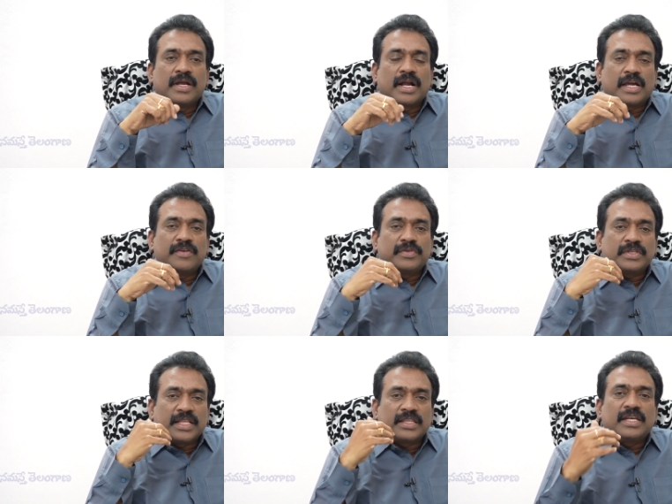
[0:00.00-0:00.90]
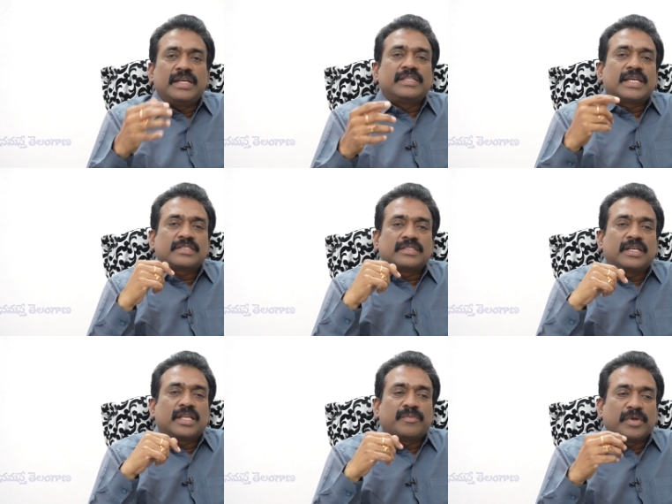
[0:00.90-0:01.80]
ఆ కన్ఫ్యూజన్ ఎంతకు లీడ్
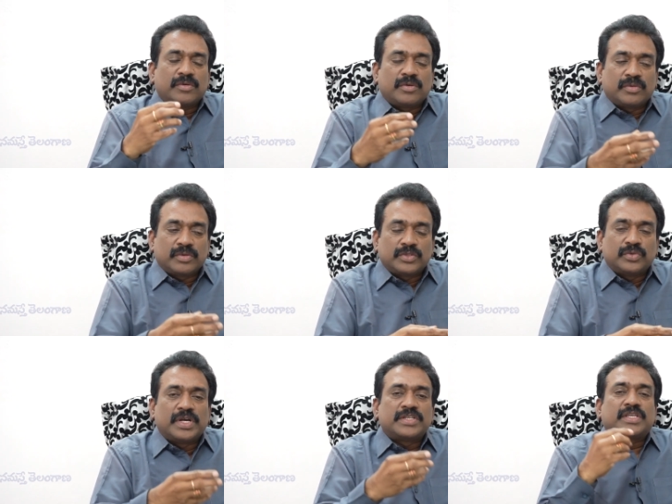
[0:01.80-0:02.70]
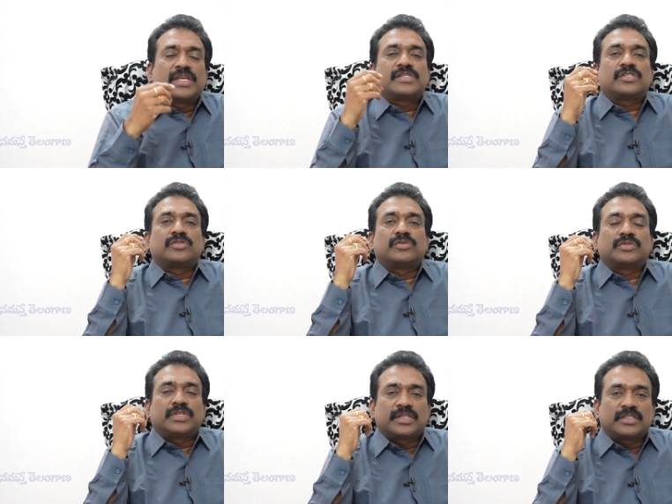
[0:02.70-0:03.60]
చేస్తుందంటే మేము స్టూడెంట్స్ కేసెస్
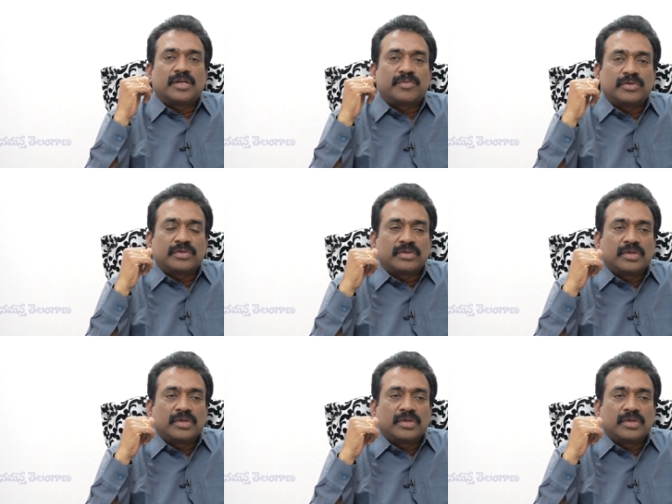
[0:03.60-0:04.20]
చేస్తున్నప్పుడు